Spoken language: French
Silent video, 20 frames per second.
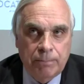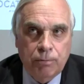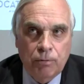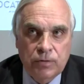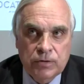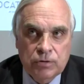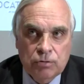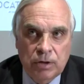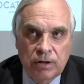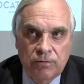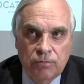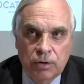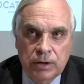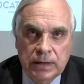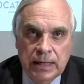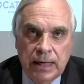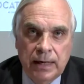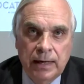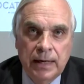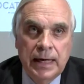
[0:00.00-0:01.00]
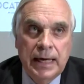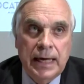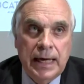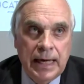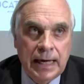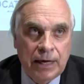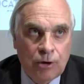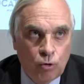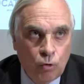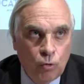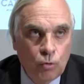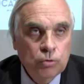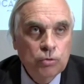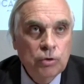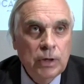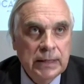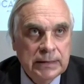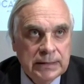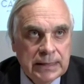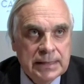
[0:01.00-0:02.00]
La profession d'avocat est
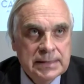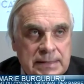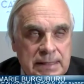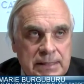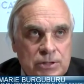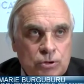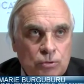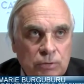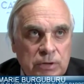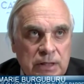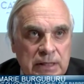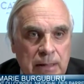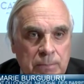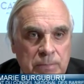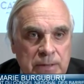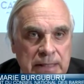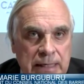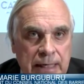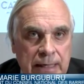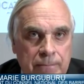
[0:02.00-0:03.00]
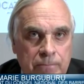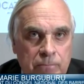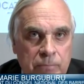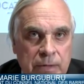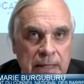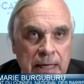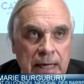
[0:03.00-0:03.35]
contre la taxation des cabinets.